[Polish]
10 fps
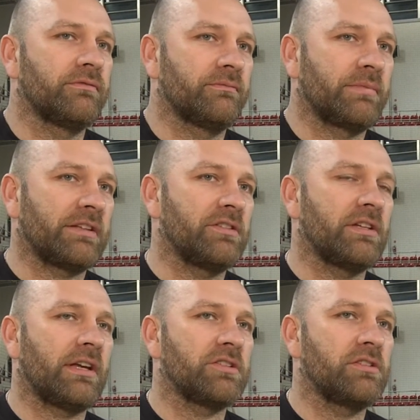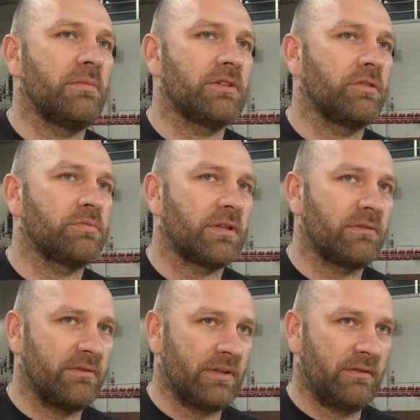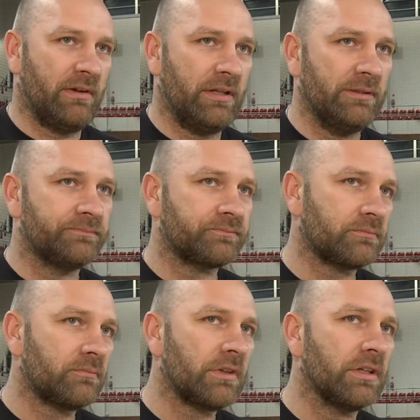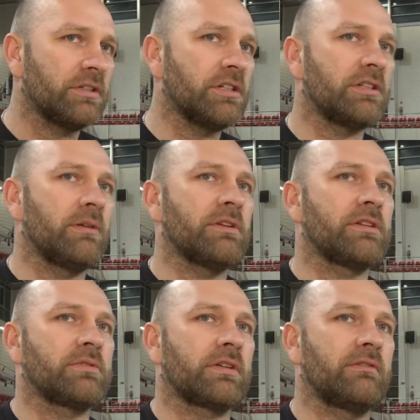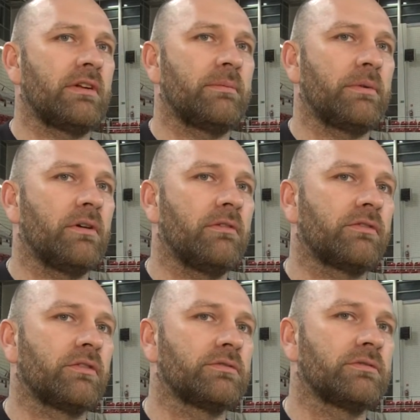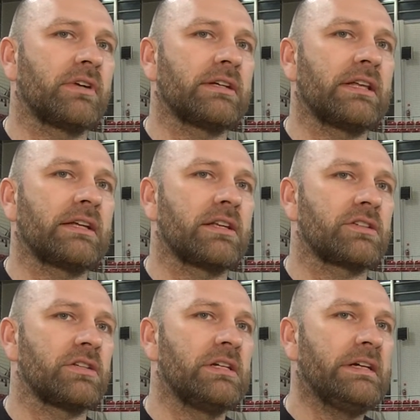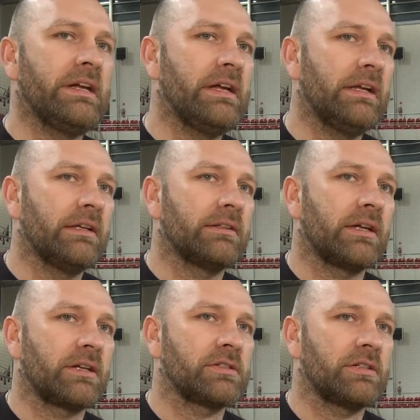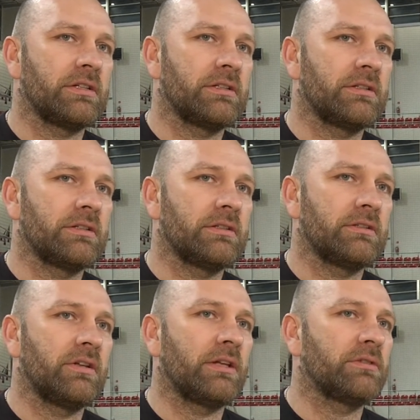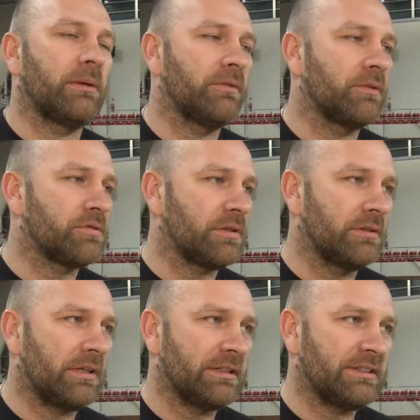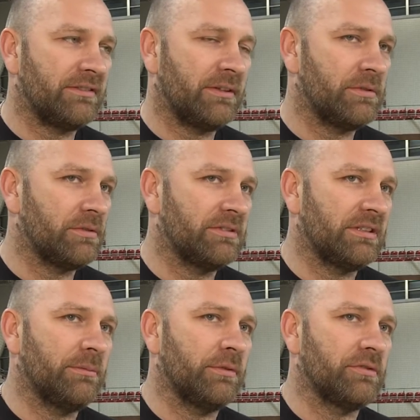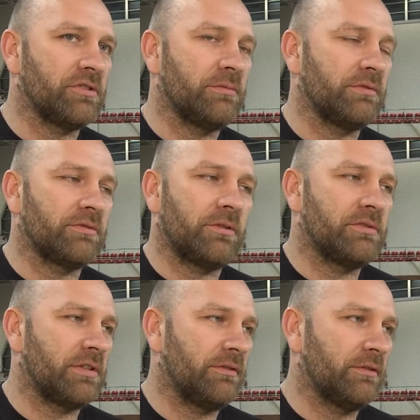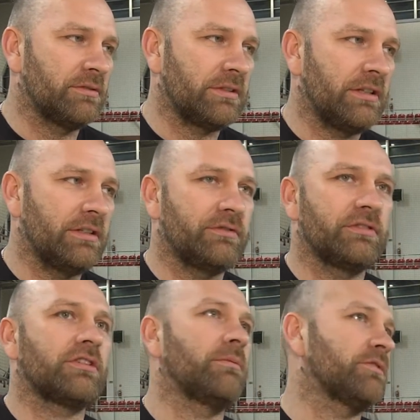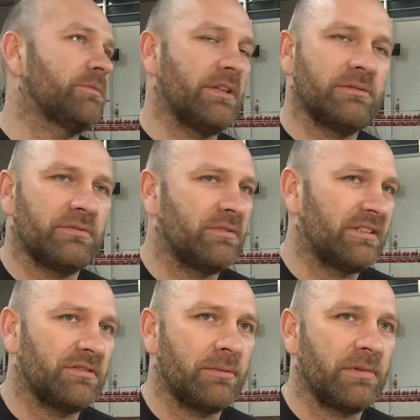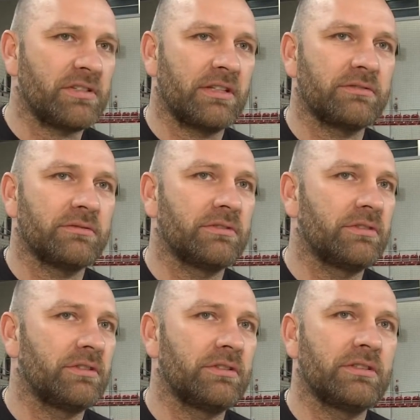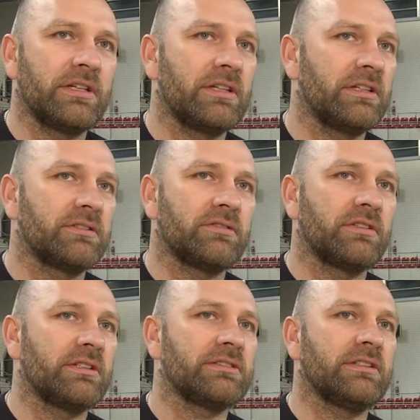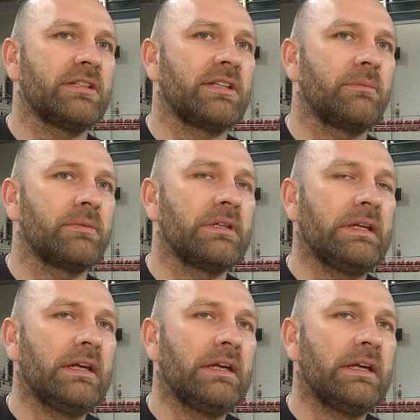praktycznie każdy mecz do przerwy wygrywali i gdzieś te mecze przegrywali pechowo w końcówkach, tak? Także Także no ja tu na pewno przyszedłem teraz na dwa miesiące nie po to, żeby tu zrobić rewolucję i wszystko pozmieniać, bo to na to nie ma czasu i nie, to nie jest ten etap. I yy,